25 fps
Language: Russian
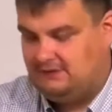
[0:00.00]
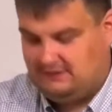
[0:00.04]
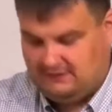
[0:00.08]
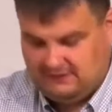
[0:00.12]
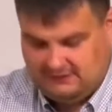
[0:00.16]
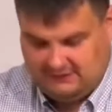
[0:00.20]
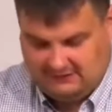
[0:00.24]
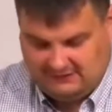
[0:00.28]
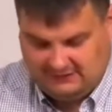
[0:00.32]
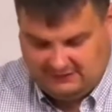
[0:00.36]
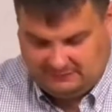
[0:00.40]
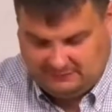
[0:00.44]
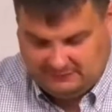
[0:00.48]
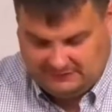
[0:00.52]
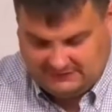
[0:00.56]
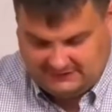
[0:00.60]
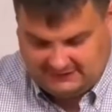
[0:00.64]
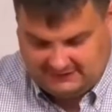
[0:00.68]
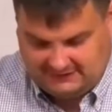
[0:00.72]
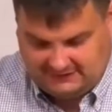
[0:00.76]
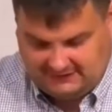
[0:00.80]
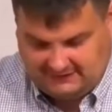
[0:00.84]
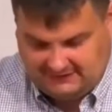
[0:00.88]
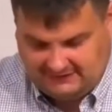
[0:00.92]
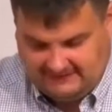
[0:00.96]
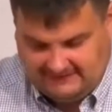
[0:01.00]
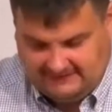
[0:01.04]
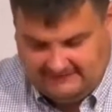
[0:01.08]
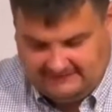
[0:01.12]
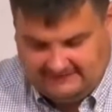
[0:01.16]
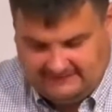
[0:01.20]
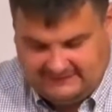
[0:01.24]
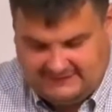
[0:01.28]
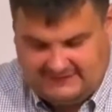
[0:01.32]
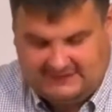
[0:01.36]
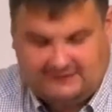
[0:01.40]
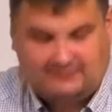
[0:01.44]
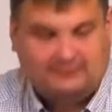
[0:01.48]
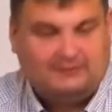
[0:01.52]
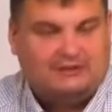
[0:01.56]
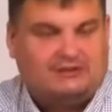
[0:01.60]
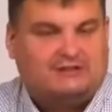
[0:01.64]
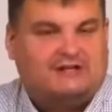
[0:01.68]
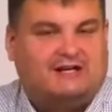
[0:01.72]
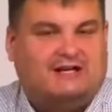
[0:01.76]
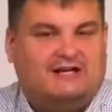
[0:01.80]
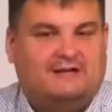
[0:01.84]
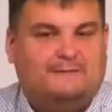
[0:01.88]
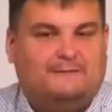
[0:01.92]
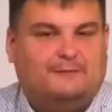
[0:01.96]
Написано в самом
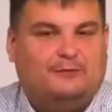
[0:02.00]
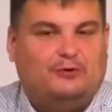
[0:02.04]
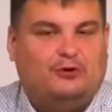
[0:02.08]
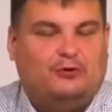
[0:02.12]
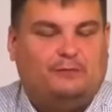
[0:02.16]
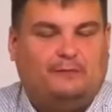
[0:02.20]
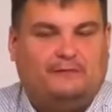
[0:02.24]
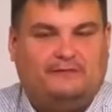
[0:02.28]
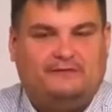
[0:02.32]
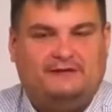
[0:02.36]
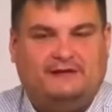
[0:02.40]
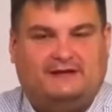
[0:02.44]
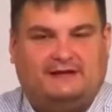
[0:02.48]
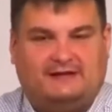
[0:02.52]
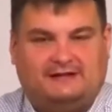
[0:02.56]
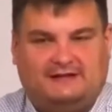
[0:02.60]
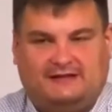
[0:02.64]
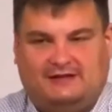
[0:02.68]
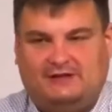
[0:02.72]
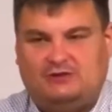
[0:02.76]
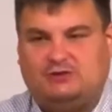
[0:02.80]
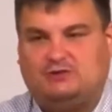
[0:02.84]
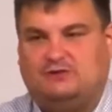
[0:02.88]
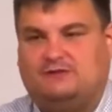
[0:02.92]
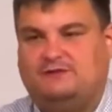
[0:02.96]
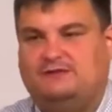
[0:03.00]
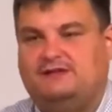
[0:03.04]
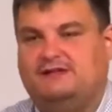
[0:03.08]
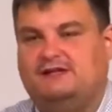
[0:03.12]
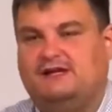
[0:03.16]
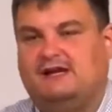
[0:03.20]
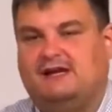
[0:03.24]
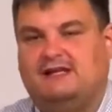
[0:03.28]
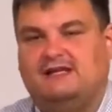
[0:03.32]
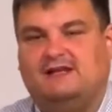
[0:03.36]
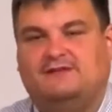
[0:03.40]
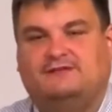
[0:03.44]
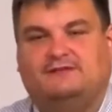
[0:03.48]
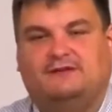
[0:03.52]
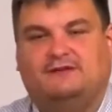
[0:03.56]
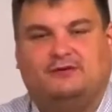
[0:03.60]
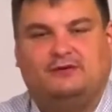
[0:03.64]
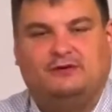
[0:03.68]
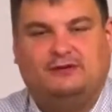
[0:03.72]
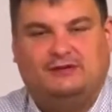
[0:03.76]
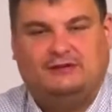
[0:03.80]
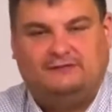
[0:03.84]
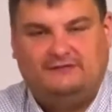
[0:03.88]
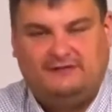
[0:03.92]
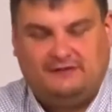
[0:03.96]
начале проповеди, когда еще в Деянии, второй
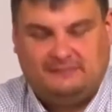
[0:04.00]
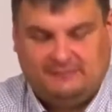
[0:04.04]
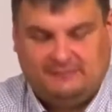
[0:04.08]
главе, мы